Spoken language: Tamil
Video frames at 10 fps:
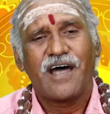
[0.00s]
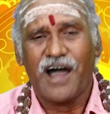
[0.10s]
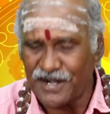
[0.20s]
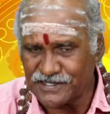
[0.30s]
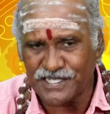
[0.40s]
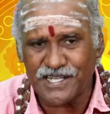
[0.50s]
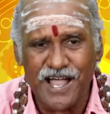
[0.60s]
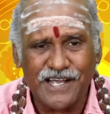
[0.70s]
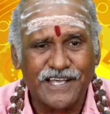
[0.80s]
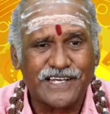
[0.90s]

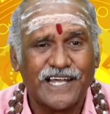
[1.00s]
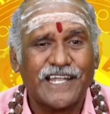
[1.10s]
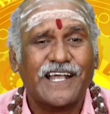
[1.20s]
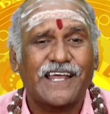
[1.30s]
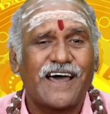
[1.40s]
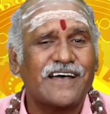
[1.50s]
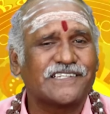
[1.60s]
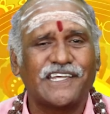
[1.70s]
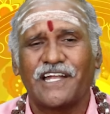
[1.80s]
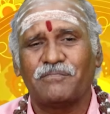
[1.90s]
அடுத்ததாக கடக
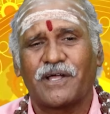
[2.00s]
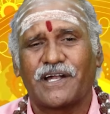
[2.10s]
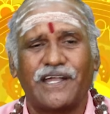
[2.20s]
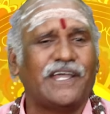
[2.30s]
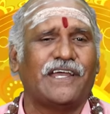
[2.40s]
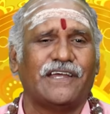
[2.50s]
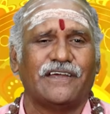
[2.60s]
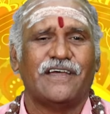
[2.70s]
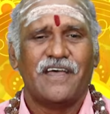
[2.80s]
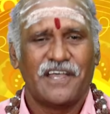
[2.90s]
ராசி அன்பர்களே
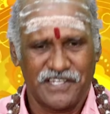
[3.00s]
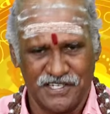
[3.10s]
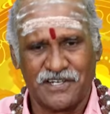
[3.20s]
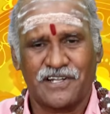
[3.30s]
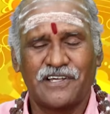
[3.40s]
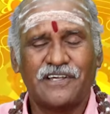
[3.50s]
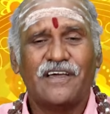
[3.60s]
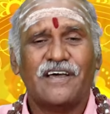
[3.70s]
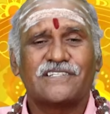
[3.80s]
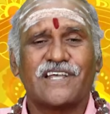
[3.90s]
இன்று
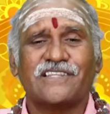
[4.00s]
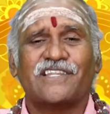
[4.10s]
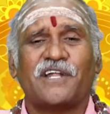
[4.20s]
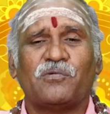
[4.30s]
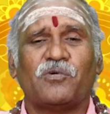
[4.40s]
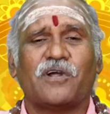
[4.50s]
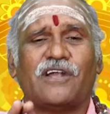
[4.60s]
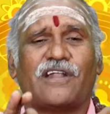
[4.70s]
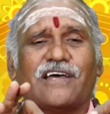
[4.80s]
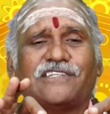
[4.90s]
சந்திரன் உங்கள்
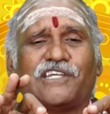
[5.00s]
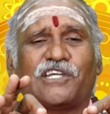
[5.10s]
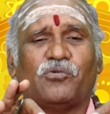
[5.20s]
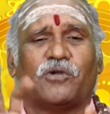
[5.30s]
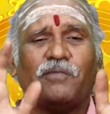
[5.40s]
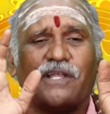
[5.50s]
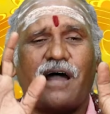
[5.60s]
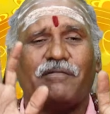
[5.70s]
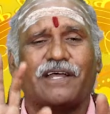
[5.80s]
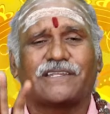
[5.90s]
ராசிக்கு
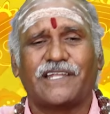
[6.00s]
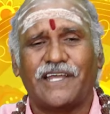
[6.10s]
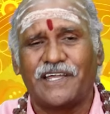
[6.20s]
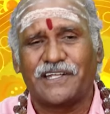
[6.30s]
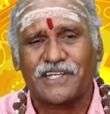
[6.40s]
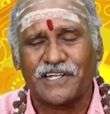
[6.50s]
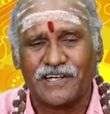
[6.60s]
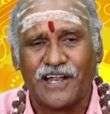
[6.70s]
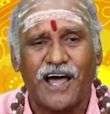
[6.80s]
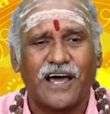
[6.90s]
ஒன்பதாம் இடத்திலே
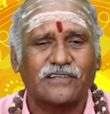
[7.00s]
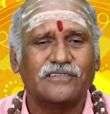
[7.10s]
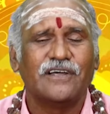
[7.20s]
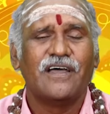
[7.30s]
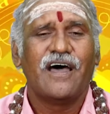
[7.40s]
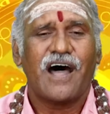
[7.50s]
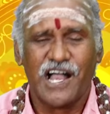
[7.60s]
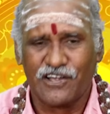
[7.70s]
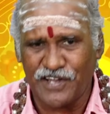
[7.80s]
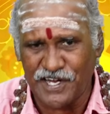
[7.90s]
இருக்கின்றார்
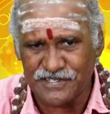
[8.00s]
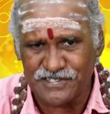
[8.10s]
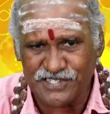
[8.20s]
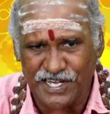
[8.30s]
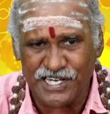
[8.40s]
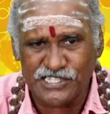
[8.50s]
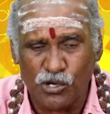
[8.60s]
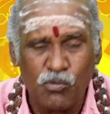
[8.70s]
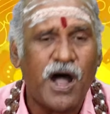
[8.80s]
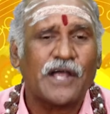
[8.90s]
ஆகவே இன்று சகல
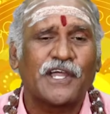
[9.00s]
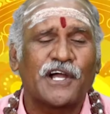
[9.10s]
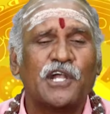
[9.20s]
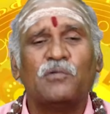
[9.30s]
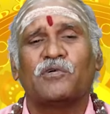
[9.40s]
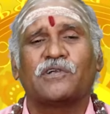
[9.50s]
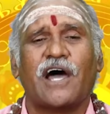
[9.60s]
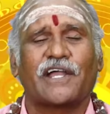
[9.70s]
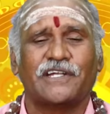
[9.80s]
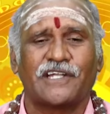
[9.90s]
சௌபாகியங்களும்
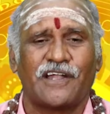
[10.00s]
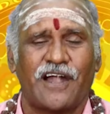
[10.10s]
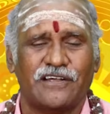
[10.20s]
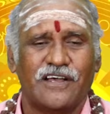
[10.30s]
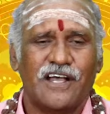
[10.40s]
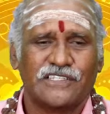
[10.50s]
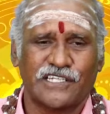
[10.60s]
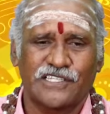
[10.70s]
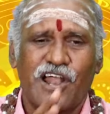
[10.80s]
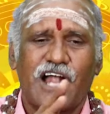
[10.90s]
உண்டாகின்ற நாள்
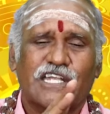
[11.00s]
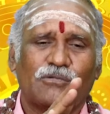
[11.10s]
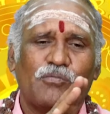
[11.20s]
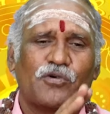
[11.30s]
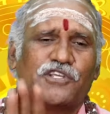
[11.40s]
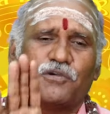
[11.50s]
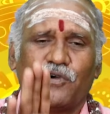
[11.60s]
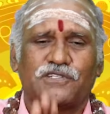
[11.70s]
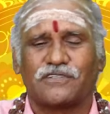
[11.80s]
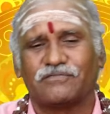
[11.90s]
சந்திராட்டமும் முடிஞ்சு போச்சு